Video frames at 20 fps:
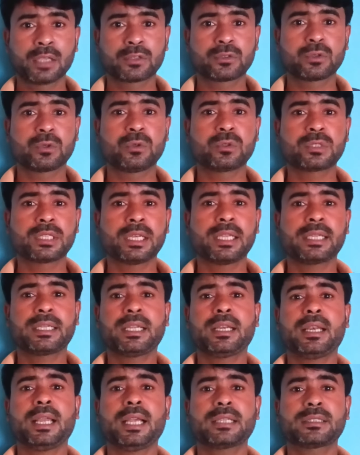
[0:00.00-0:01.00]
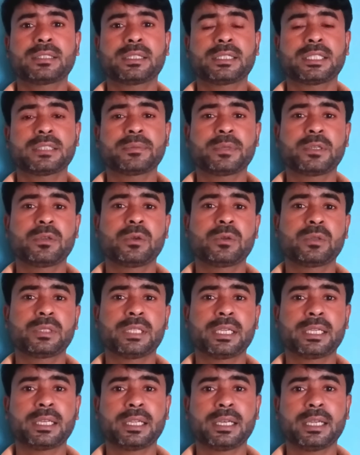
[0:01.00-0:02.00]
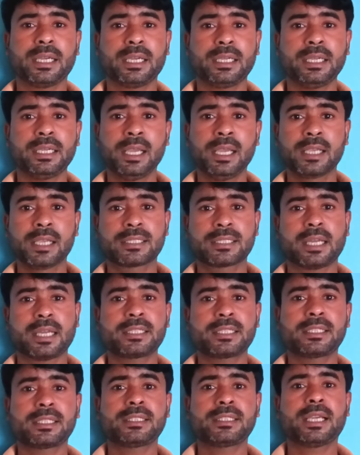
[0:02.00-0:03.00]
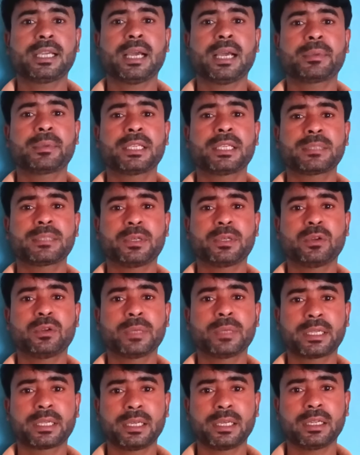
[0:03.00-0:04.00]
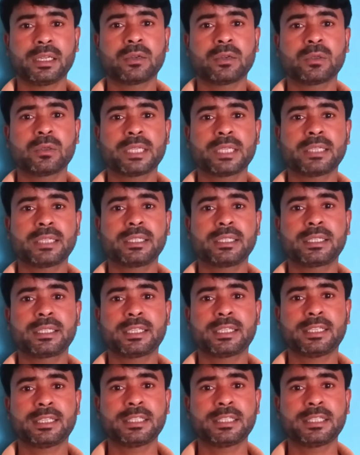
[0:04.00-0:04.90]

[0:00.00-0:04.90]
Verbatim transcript: शुरू से लेकर लास्ट तक इस वीडियो को देख लेना है सारी चीज़ें आपकी इस वीडियो में क्लियर हो जाएगी कि